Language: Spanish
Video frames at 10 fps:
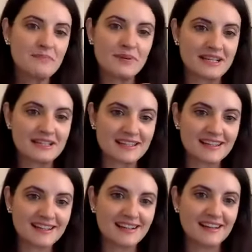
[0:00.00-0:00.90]

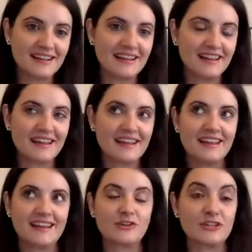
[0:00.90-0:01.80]
práctica
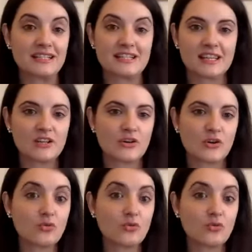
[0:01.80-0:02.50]
eh, con el chelo ¿no?